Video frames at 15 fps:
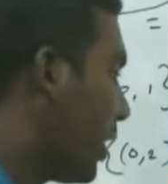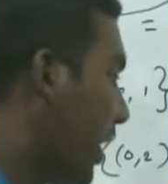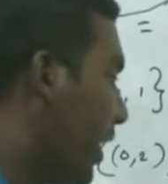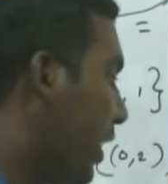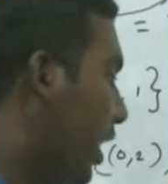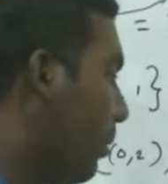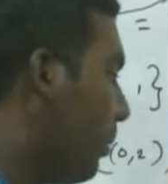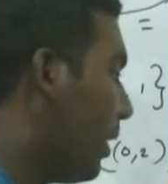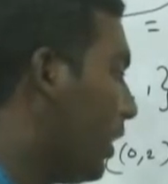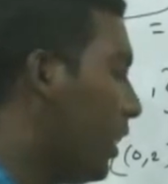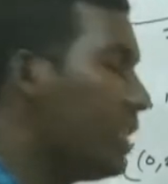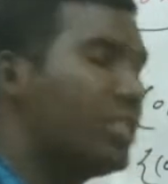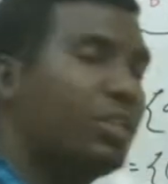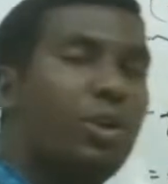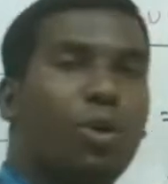செகண்ட் எலமெண்ட்
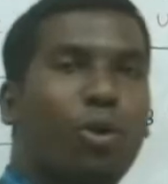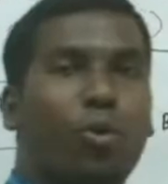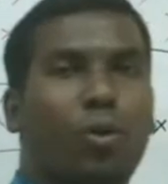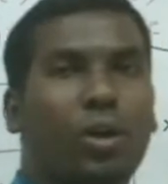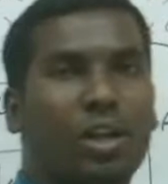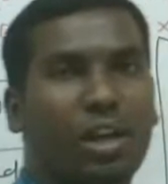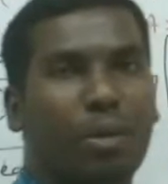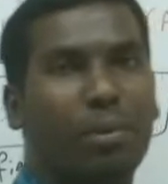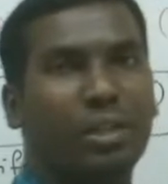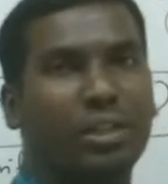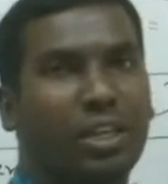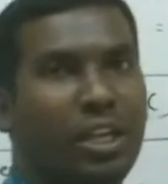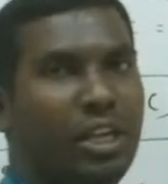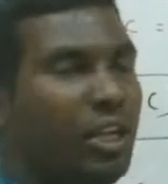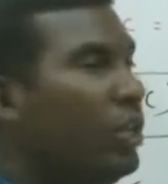இஸ் ஒன் கமா
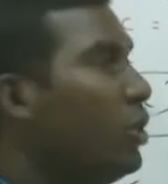த்ரீ